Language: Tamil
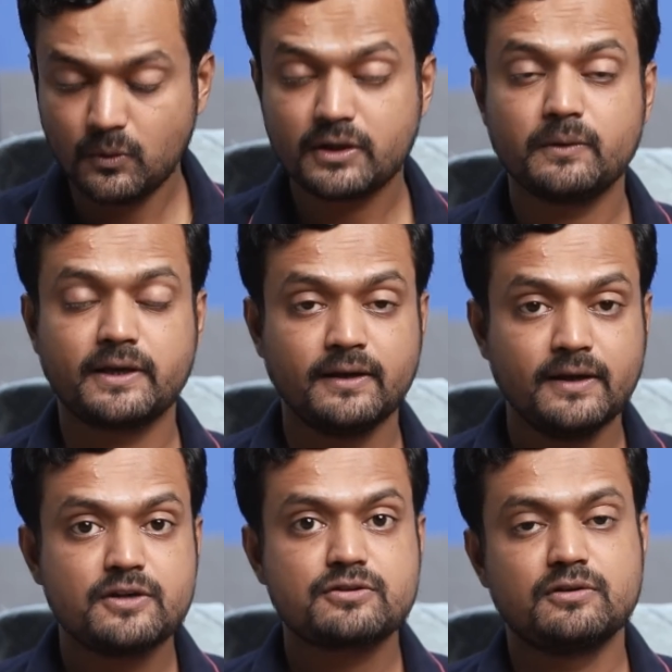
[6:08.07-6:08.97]
ஓகே ஓகே
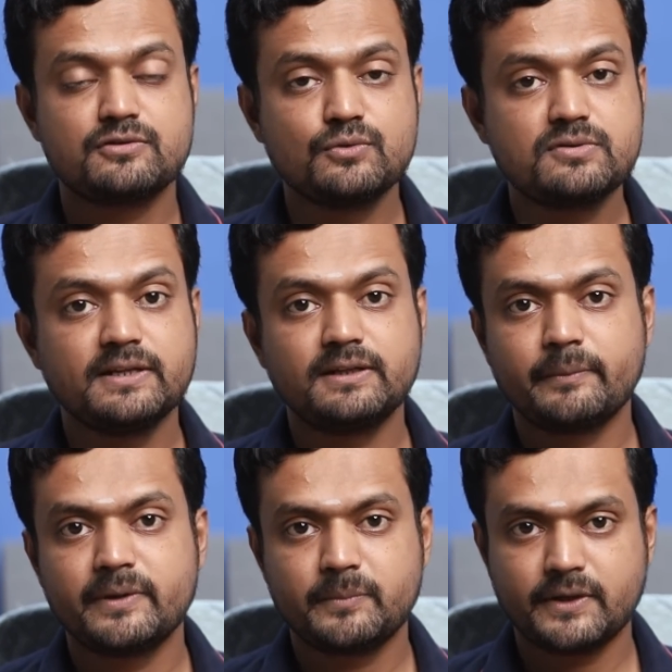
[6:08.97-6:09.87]
ஸோ அது
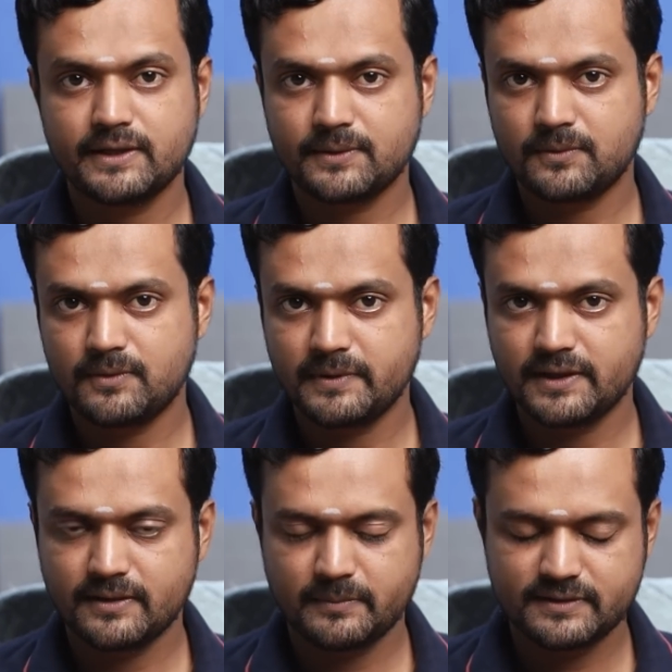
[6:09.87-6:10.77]
சூசைட் கமிட் பண்ணிக்கிறோம்
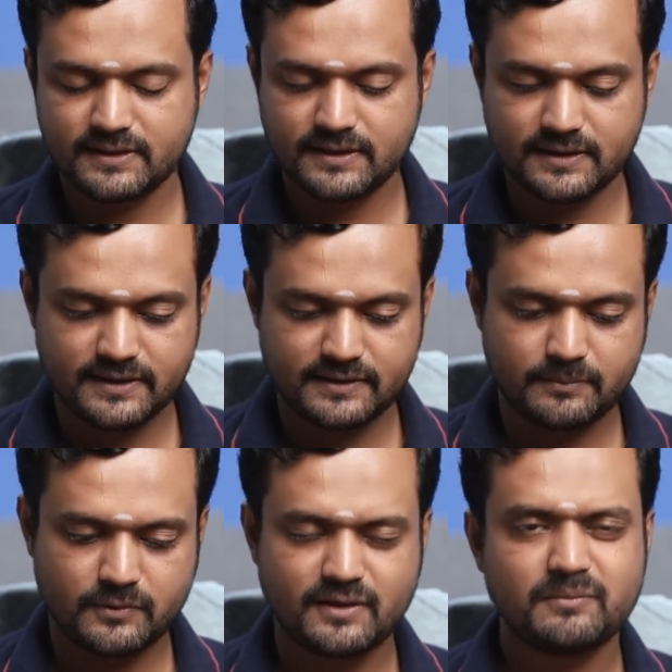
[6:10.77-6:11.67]
அப்படிங்கிற மாதிரி
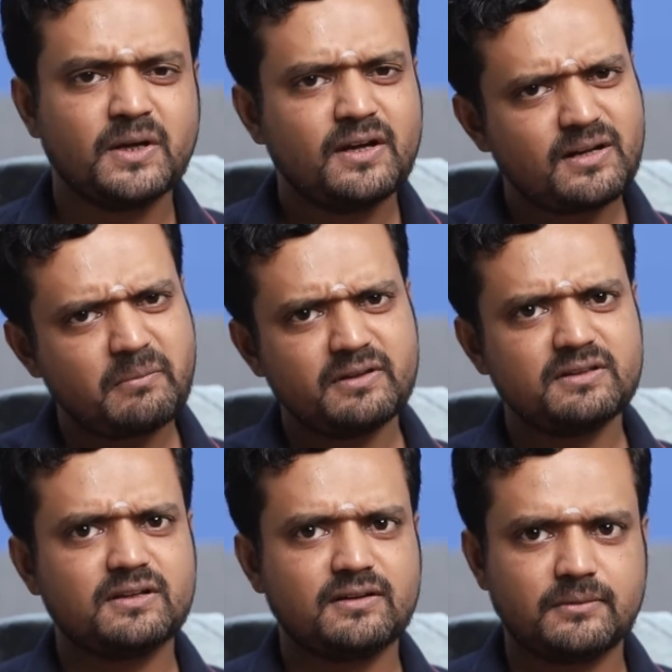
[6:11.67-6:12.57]
எழுதியிருப்போம்ல நம்ம
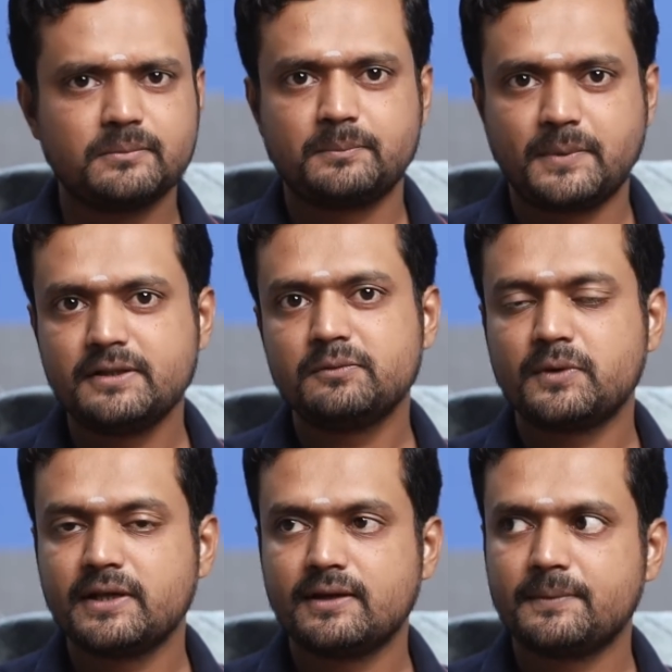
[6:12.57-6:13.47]
இந்த
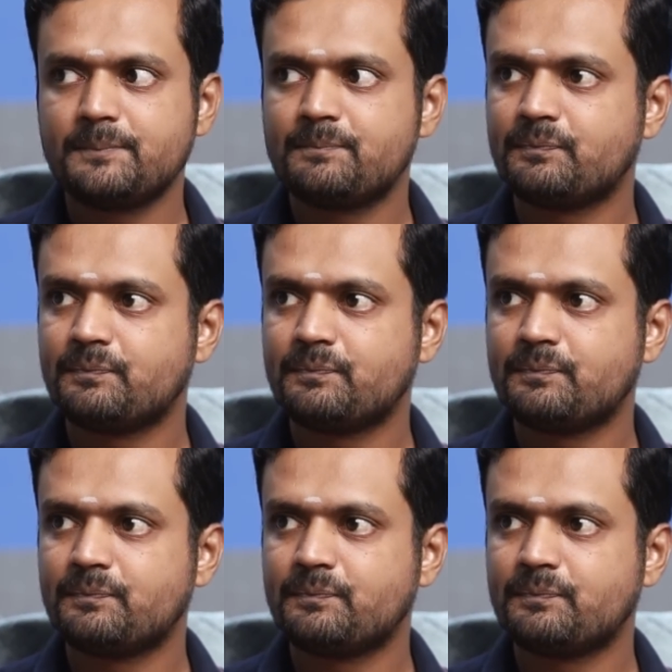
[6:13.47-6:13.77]
பதிவினுடைய